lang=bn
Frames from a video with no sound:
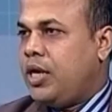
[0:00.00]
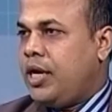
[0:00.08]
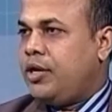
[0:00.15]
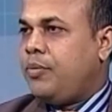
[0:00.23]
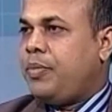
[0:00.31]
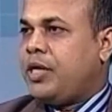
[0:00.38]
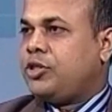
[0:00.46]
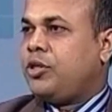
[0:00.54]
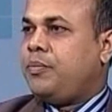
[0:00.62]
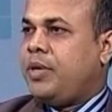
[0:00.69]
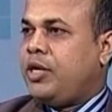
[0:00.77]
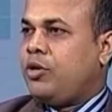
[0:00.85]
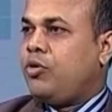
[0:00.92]
সেটাও পাঁচ
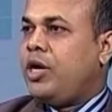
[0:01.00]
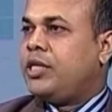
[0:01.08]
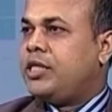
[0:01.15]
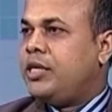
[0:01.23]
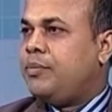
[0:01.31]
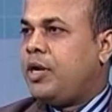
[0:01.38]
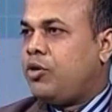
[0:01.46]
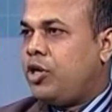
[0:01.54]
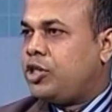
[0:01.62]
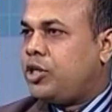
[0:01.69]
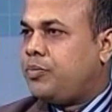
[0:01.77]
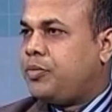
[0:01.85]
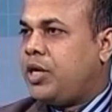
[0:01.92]
মানে কয়েকদিন বা
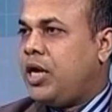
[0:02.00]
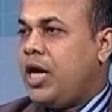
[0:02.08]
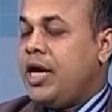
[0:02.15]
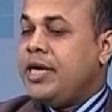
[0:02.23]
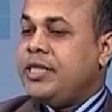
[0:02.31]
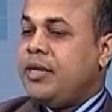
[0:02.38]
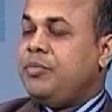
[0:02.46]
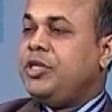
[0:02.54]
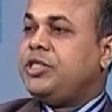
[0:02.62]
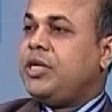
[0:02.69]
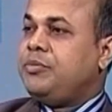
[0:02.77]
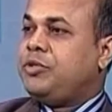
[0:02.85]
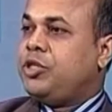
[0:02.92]
কয়েক সপ্তাহ ইন দ্য মিন
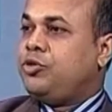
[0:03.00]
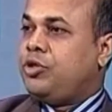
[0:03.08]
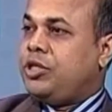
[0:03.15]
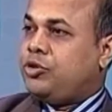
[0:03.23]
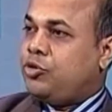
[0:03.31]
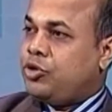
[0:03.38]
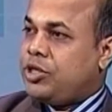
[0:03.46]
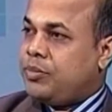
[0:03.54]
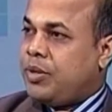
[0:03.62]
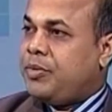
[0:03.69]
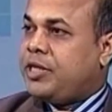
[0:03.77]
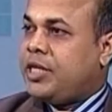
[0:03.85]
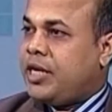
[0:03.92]
টাইম সে যদি
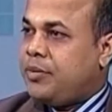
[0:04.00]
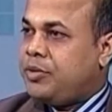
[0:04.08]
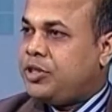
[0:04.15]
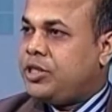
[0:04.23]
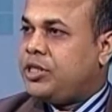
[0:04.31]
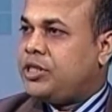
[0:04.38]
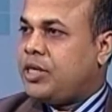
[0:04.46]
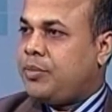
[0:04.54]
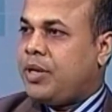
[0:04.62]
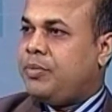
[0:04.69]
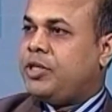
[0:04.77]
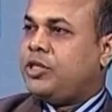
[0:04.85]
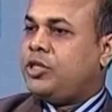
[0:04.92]
সঠিকভাবে থেরাপি চিকিৎসা
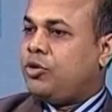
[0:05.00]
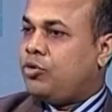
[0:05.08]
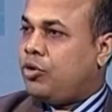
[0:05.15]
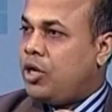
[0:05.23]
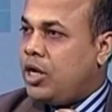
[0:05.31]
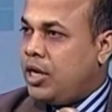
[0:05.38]
বা যে কোনো